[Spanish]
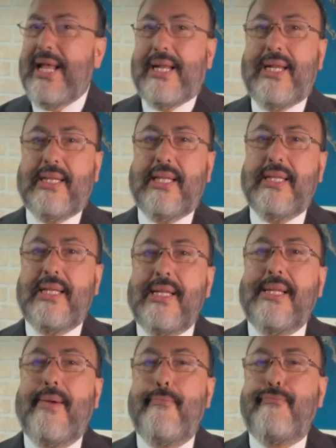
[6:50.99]

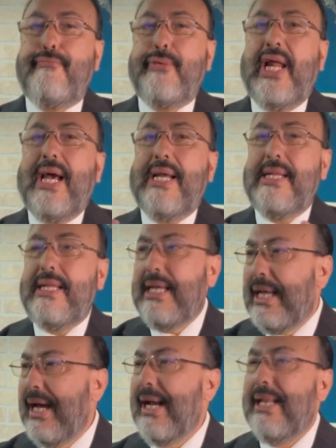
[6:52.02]
necesitan
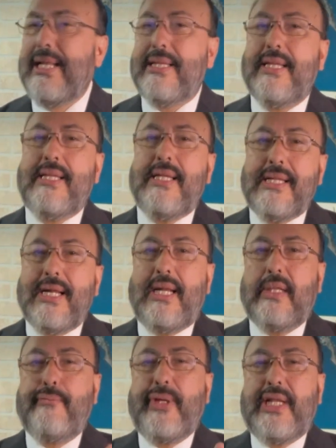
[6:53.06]
practicar, necesitan la
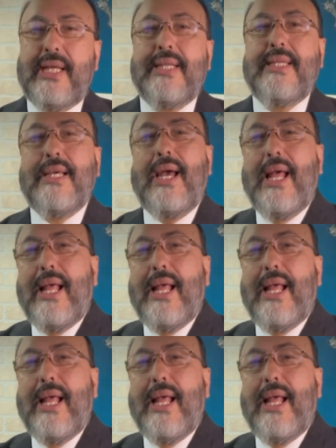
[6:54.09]
experiencia